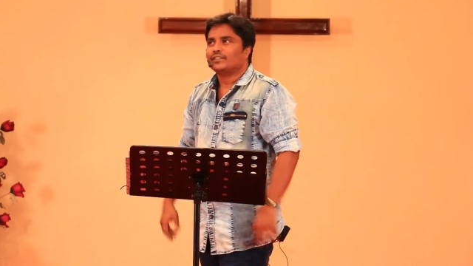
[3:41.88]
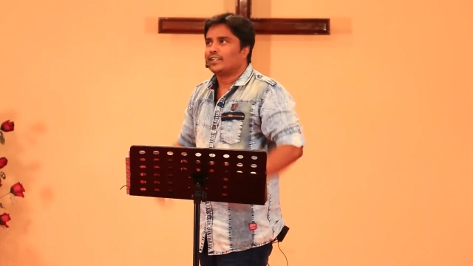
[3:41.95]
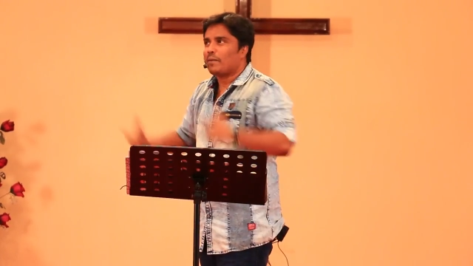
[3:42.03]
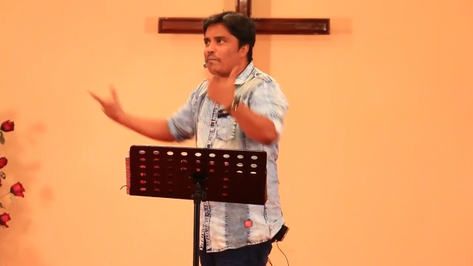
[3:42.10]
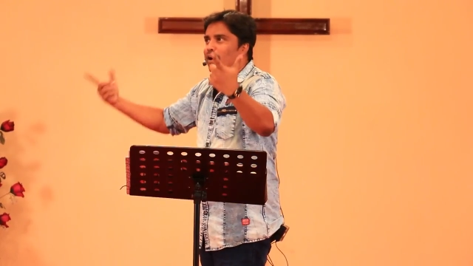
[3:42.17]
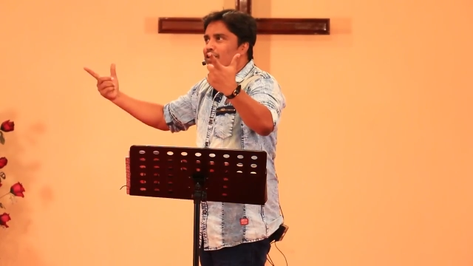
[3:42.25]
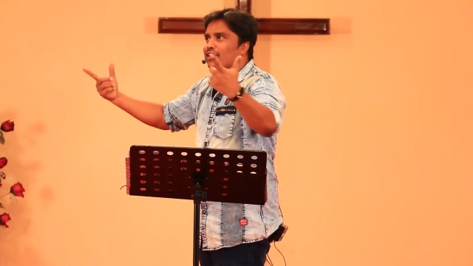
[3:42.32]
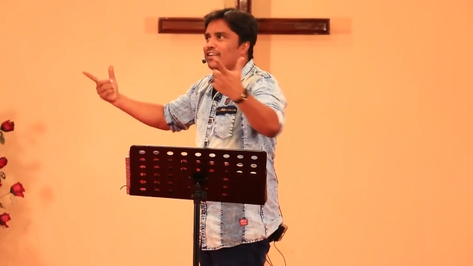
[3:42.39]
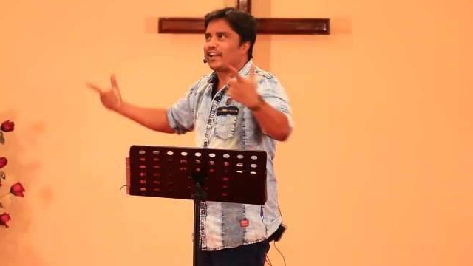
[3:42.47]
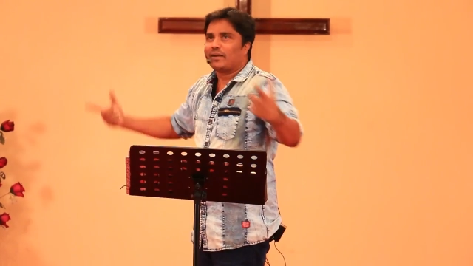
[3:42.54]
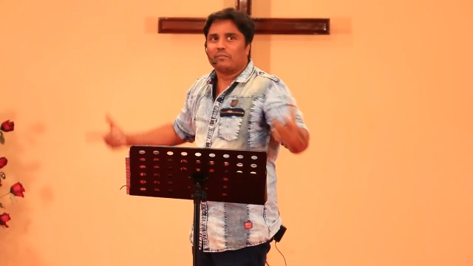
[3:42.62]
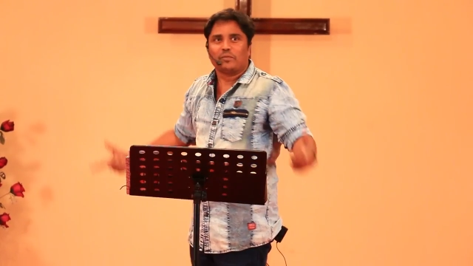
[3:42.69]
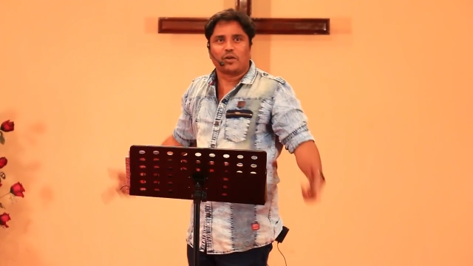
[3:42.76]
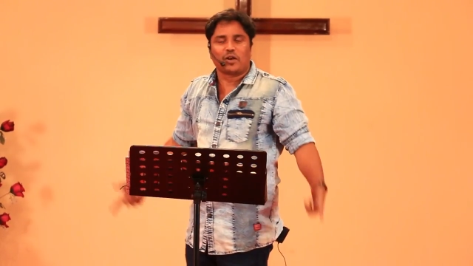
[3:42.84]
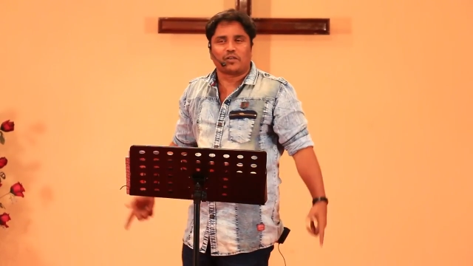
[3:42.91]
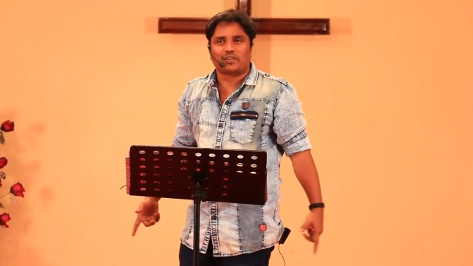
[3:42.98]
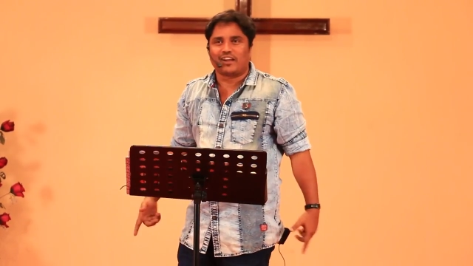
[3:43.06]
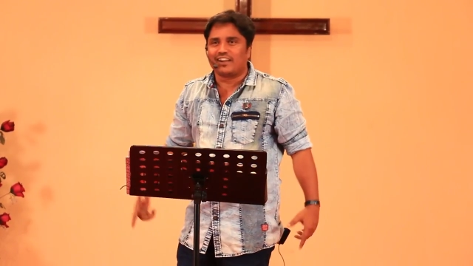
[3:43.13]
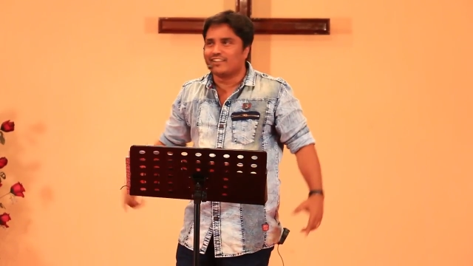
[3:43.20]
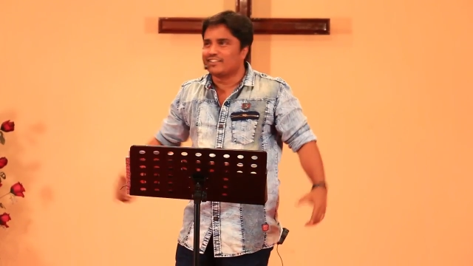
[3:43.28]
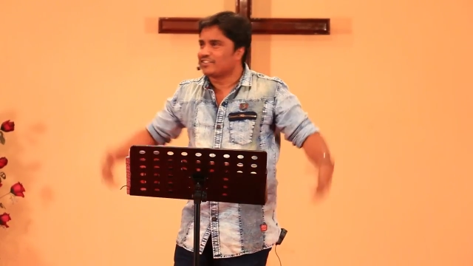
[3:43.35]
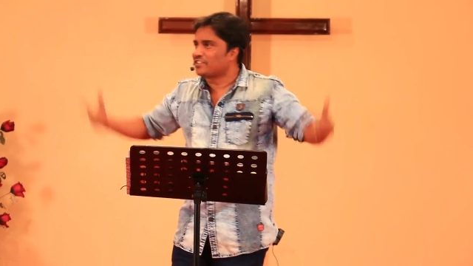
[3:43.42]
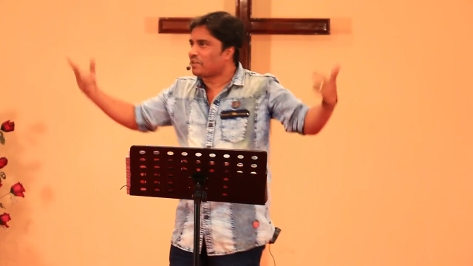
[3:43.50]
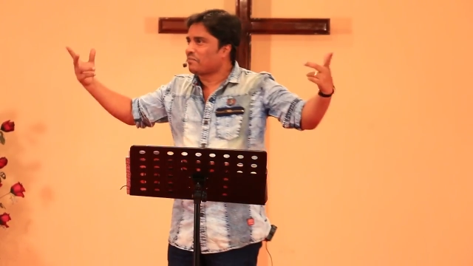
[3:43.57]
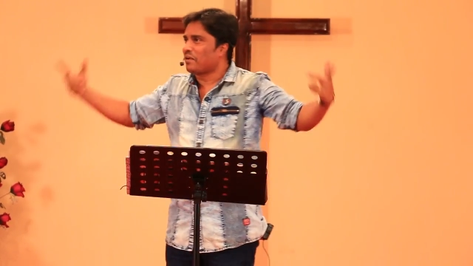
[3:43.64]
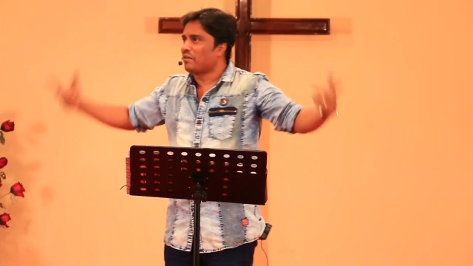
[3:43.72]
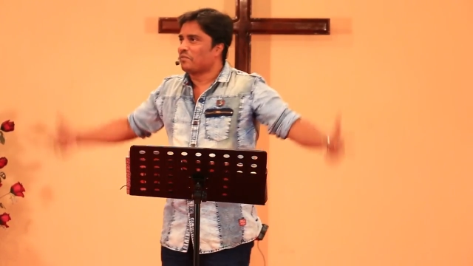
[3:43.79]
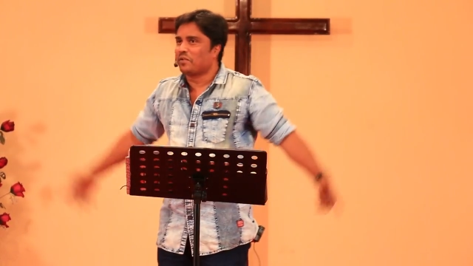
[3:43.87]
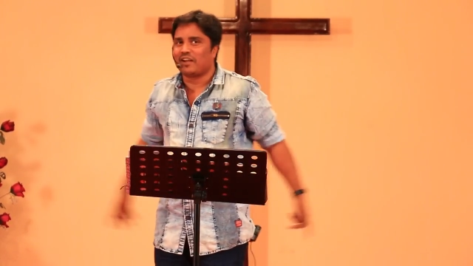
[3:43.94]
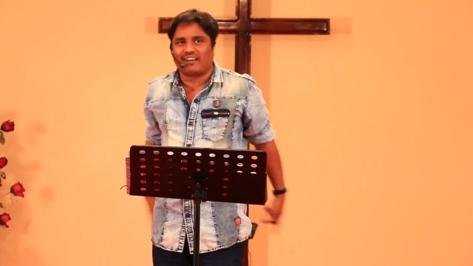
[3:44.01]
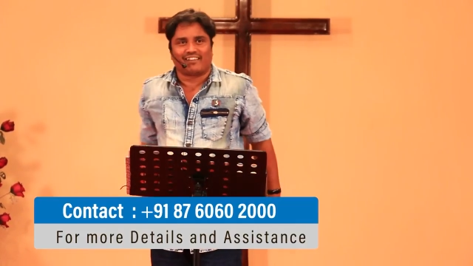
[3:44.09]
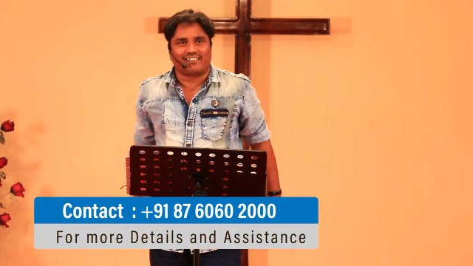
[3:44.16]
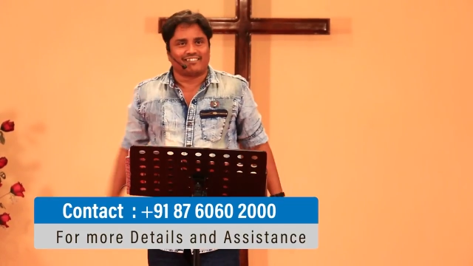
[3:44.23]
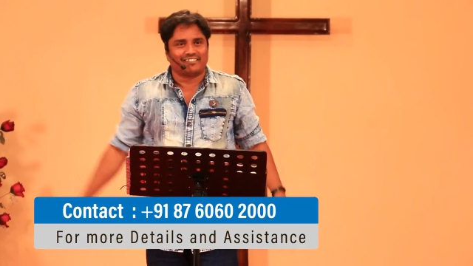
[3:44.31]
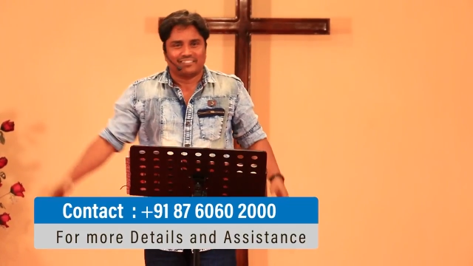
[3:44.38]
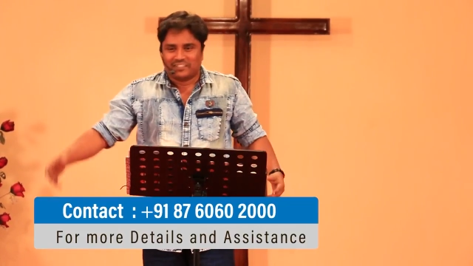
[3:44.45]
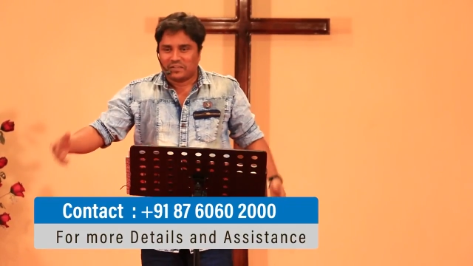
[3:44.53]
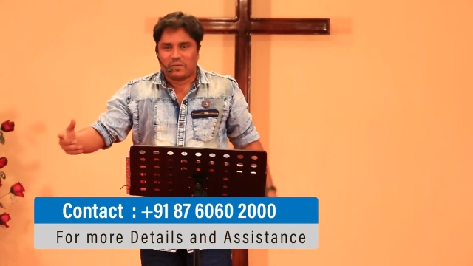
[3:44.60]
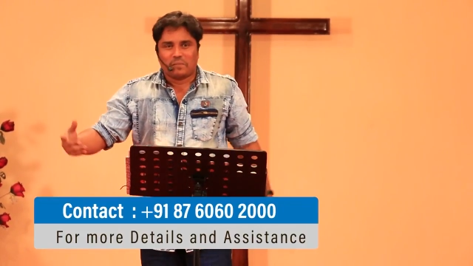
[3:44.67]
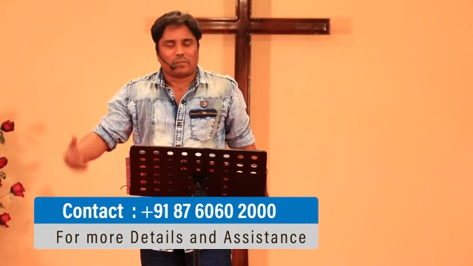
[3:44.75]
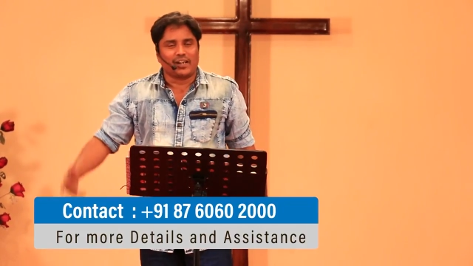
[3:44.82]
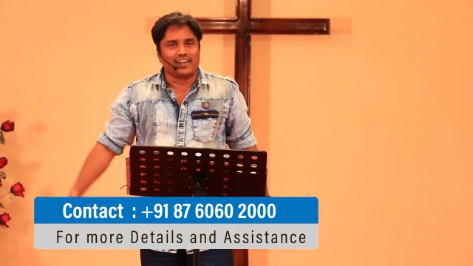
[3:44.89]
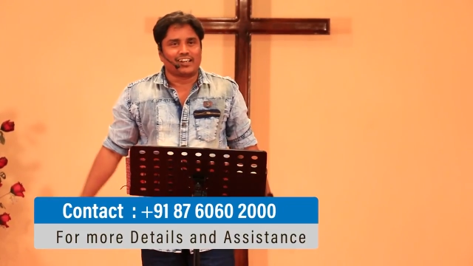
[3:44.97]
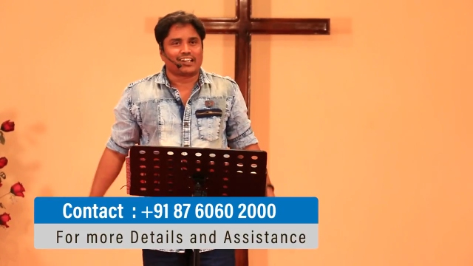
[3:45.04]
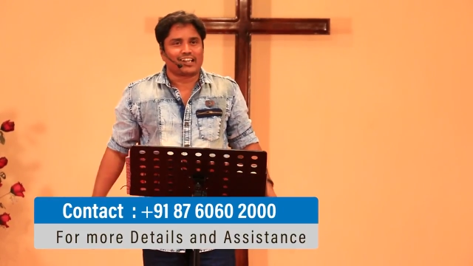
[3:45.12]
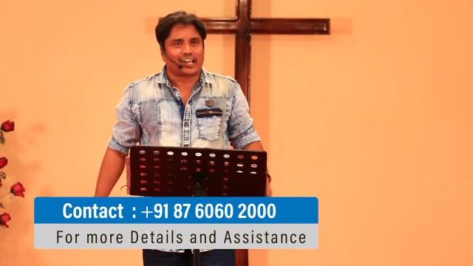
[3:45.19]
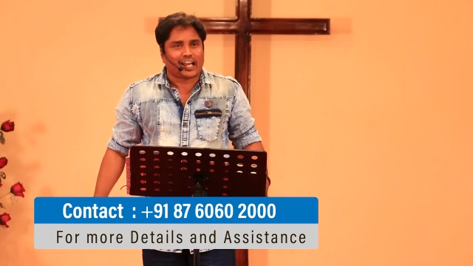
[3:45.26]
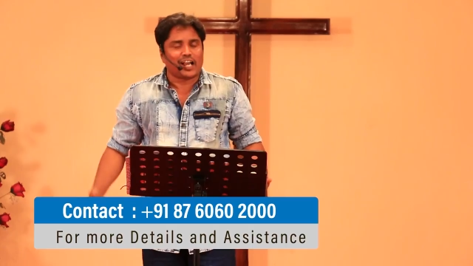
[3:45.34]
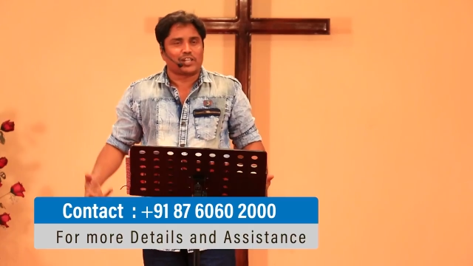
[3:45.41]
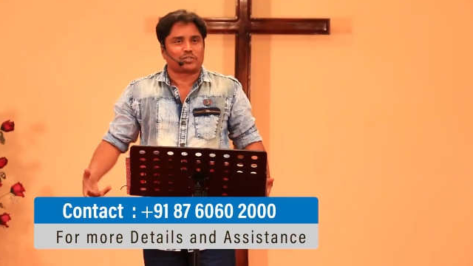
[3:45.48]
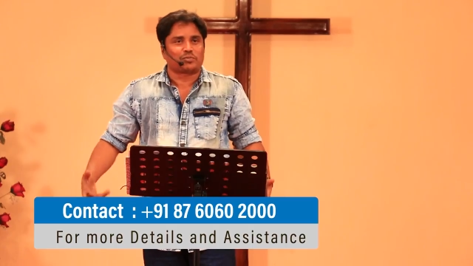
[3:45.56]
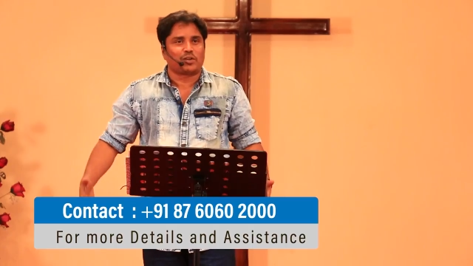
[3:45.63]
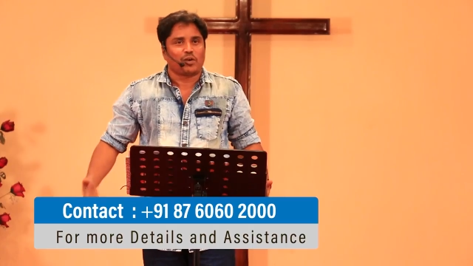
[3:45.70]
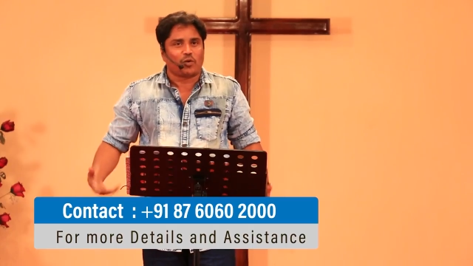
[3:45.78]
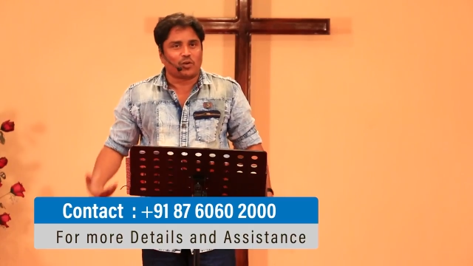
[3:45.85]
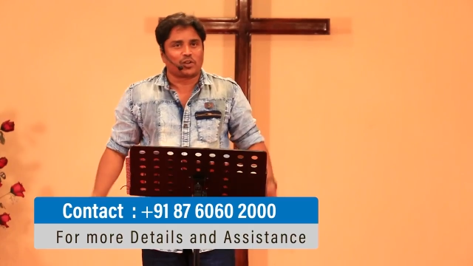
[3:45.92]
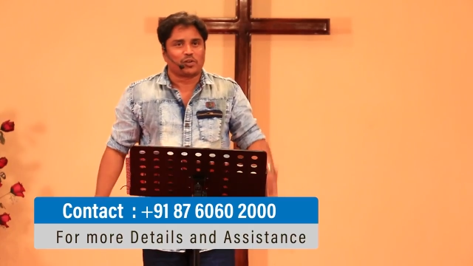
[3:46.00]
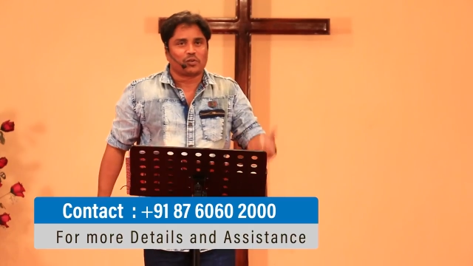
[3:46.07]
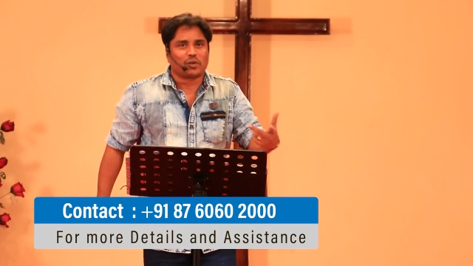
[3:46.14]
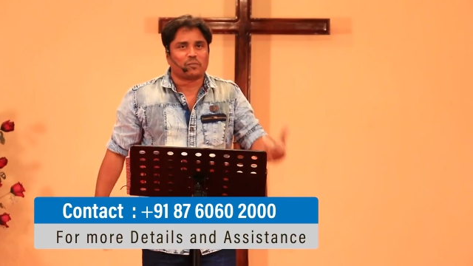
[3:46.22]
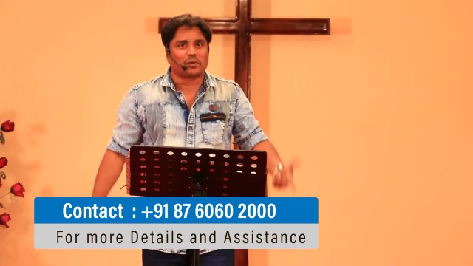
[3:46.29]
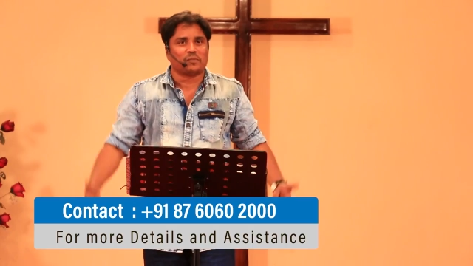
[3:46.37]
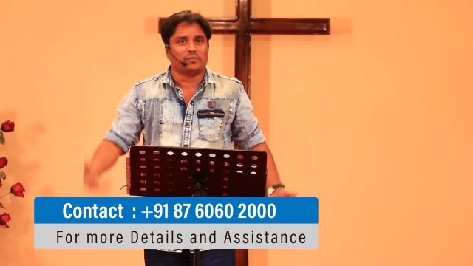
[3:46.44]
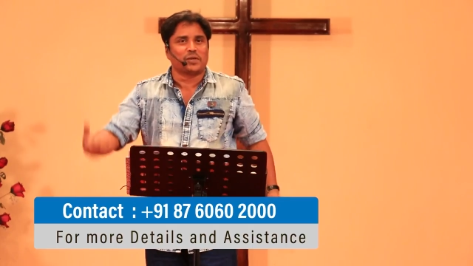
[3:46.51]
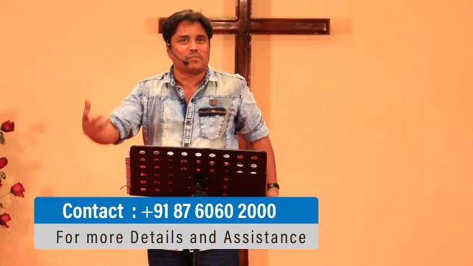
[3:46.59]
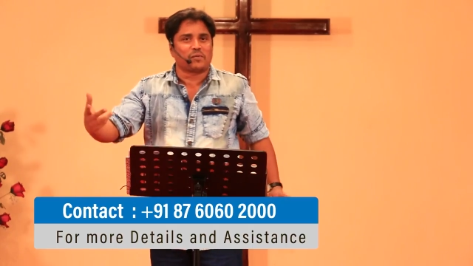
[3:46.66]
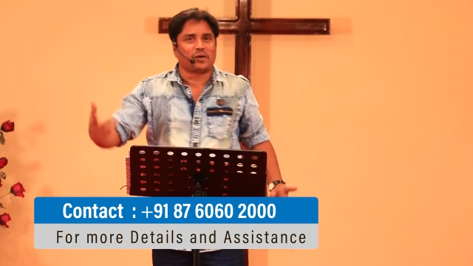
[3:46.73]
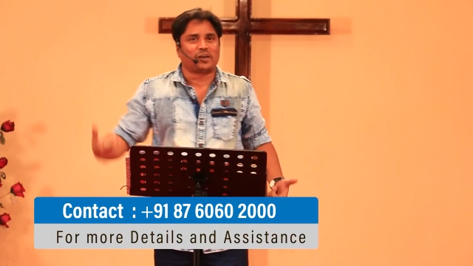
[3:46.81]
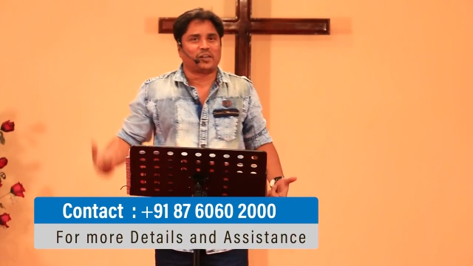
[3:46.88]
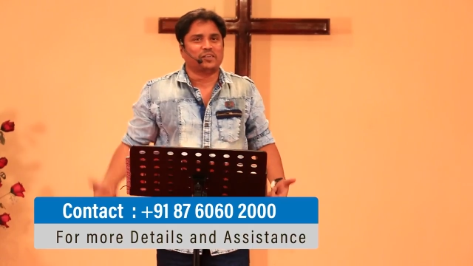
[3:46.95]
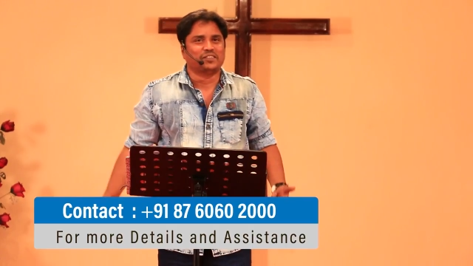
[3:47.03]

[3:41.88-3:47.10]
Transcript: நான் மாறிட்டேன் மூணாவது நாள் சர்வ உள்ள படிக்கட்டில் கேஷுவலாக ஹோட்டலுக்குள்ளே போகிற மாதிரி போக